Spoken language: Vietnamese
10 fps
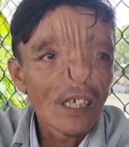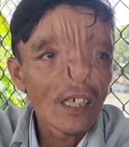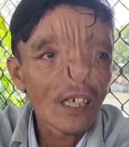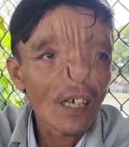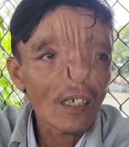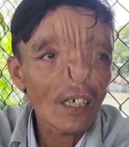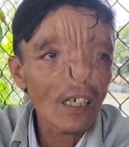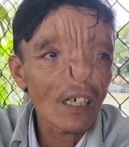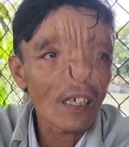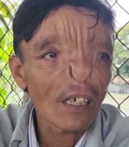thì hơn chứ
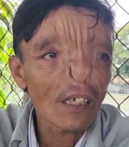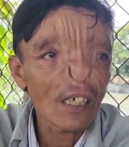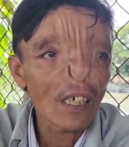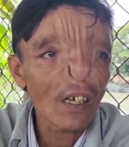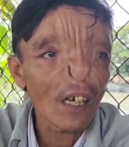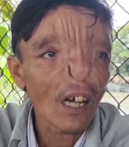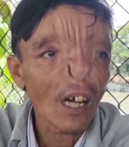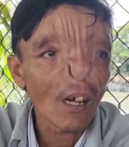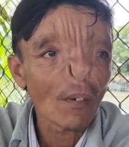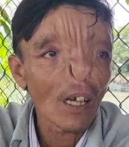rồi, rồi cái đó là
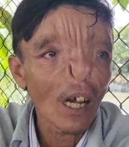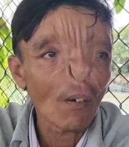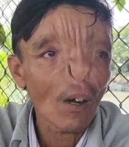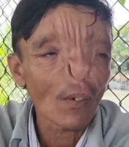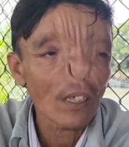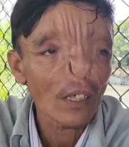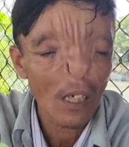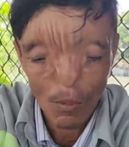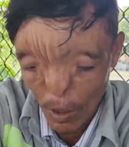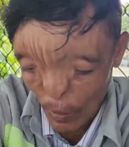không không không
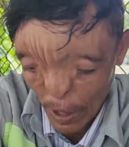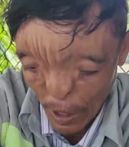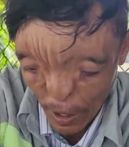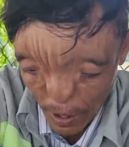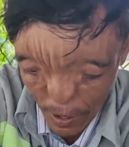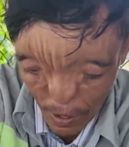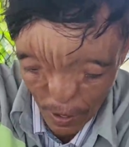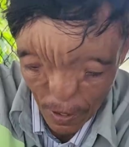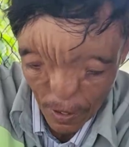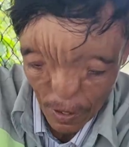không không, nghe
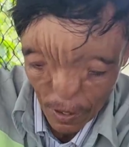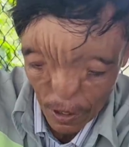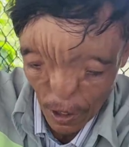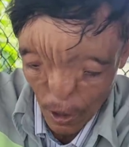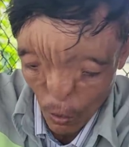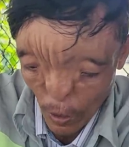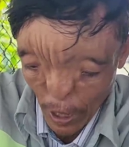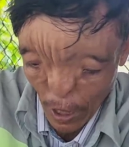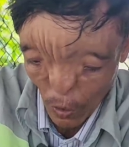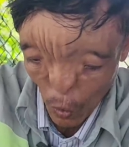dạ cái chú
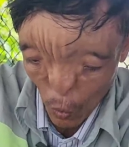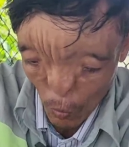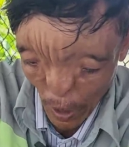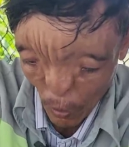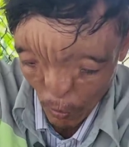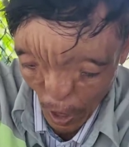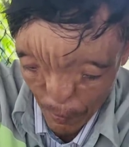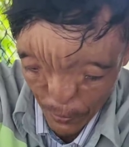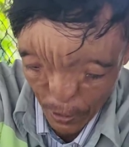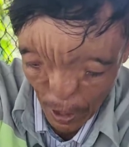nghe là chú của ma cũng
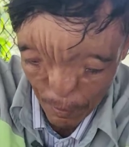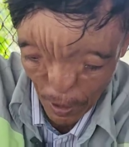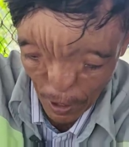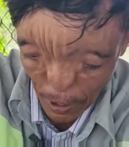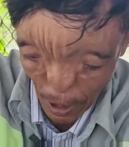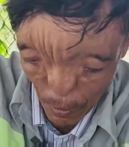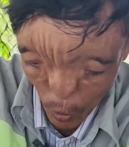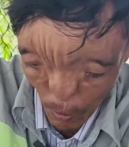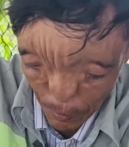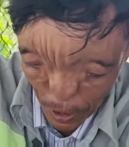làm dữ lắm mà này tại
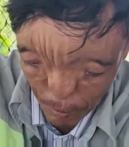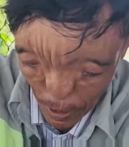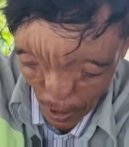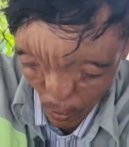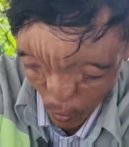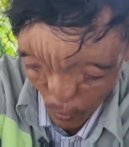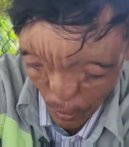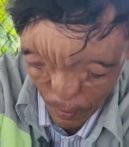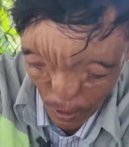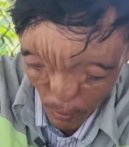bọn tôi bẩm sinh mẹ chứ không
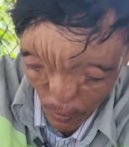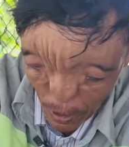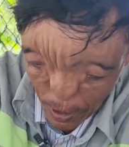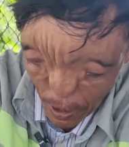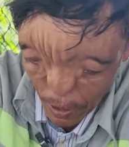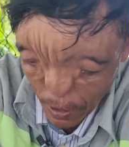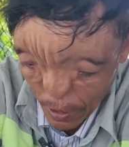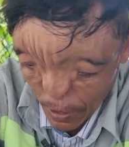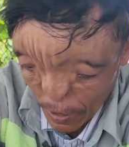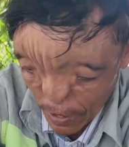phải mà không phải gì
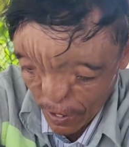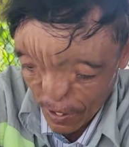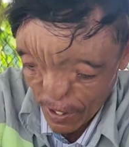à.